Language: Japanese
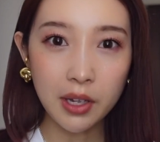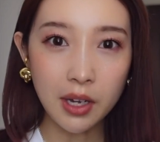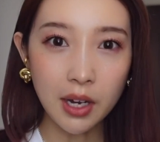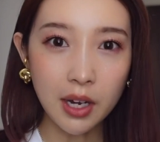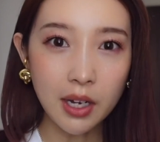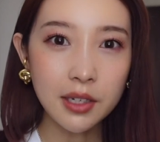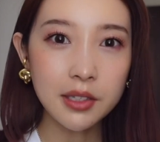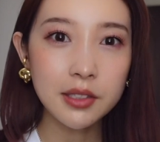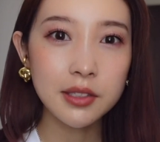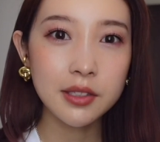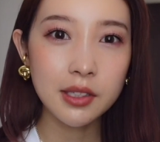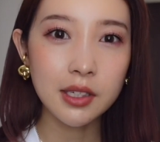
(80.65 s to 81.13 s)

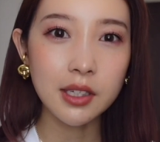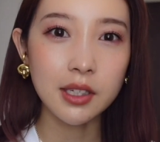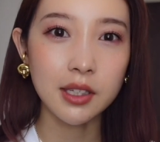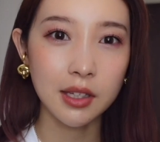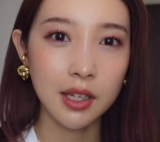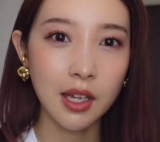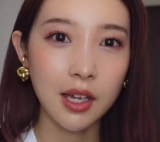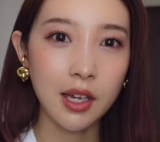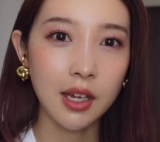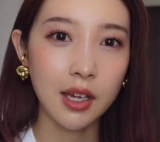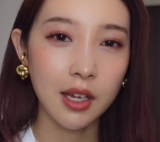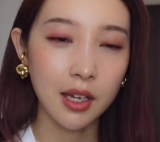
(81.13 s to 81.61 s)
ありすぎ
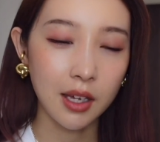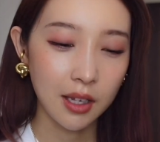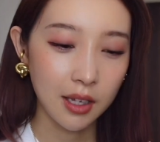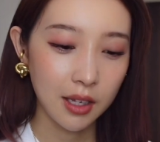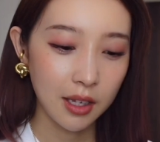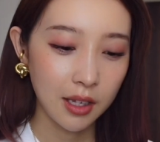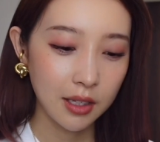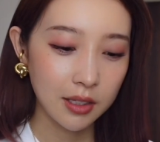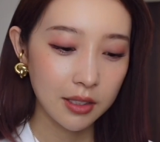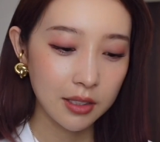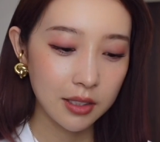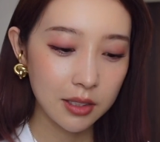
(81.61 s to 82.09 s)
て
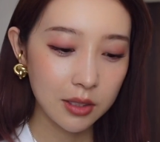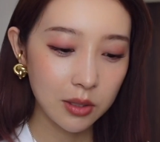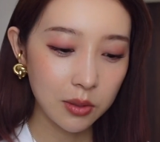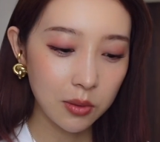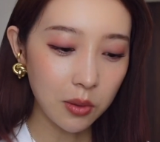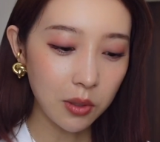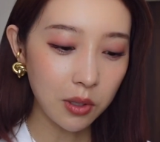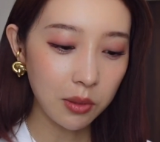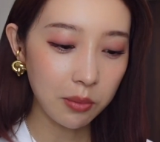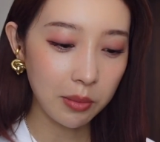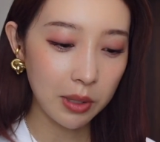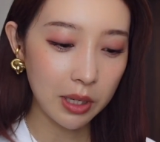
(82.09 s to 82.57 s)
す
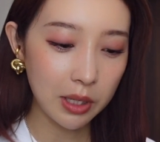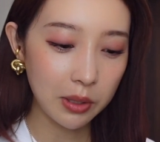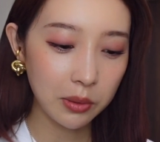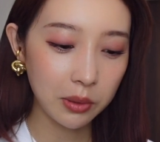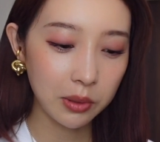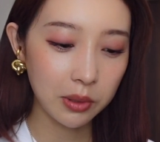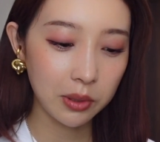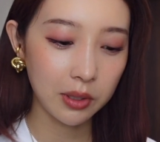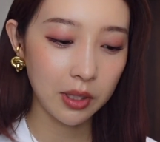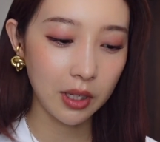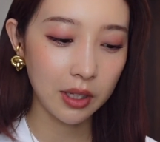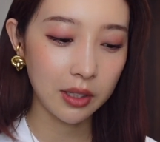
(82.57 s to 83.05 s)
ごい迷っ
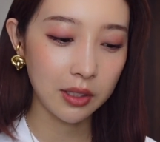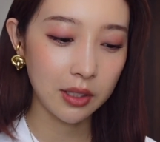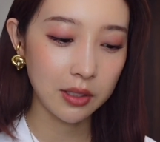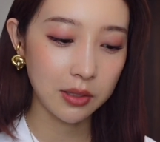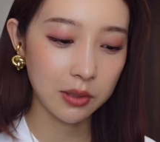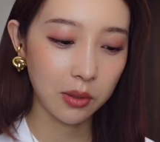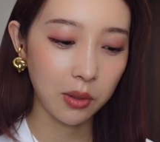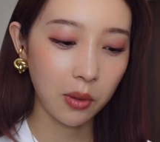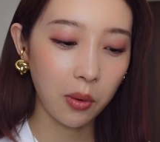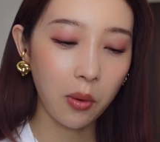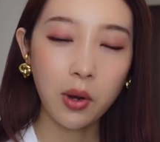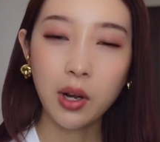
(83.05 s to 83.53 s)
たんです
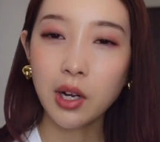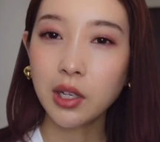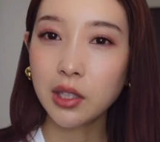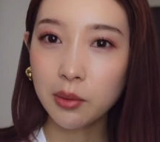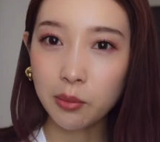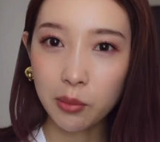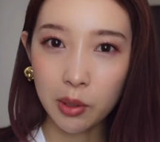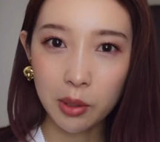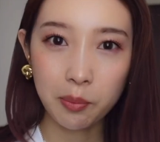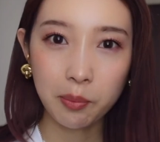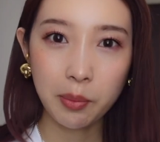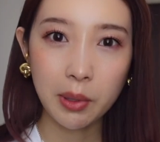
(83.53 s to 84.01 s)
よで他に
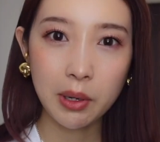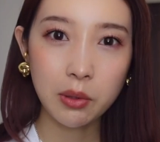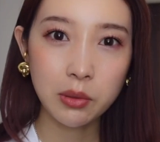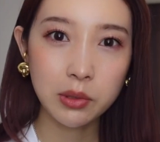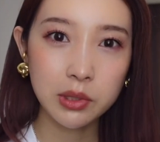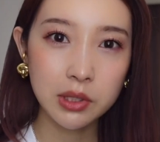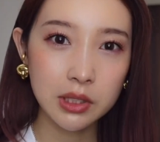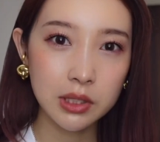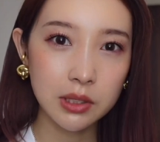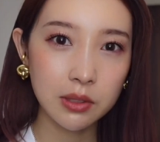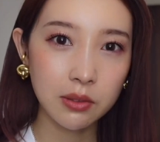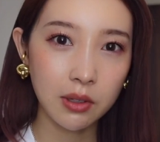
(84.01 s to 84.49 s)
もいっぱい
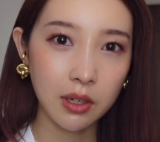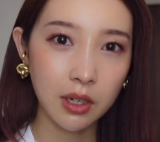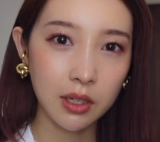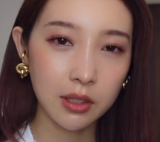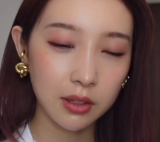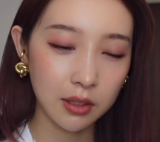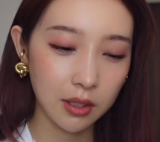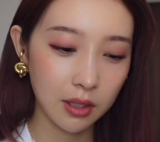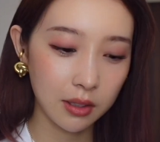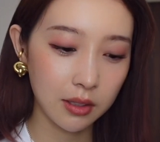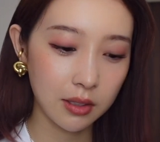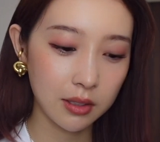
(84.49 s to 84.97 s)
欲しいのが
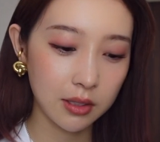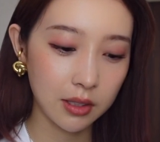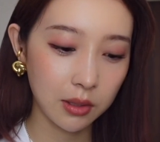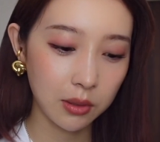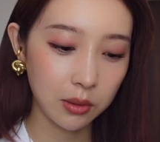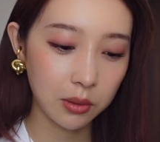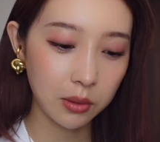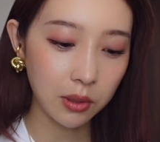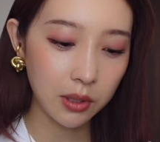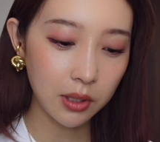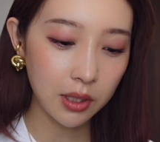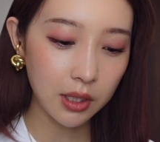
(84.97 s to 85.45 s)
あったんですけ
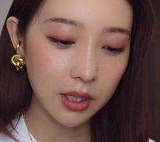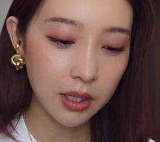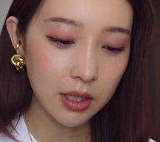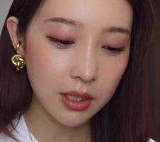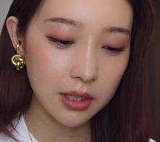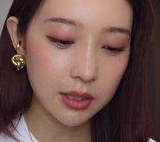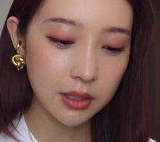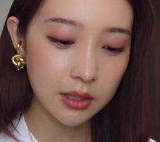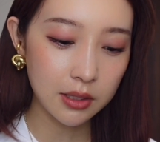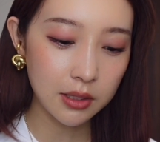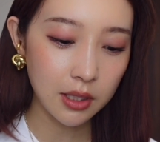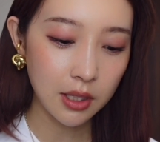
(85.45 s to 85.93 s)
どとりあ
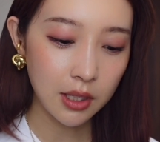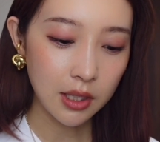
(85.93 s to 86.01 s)
えず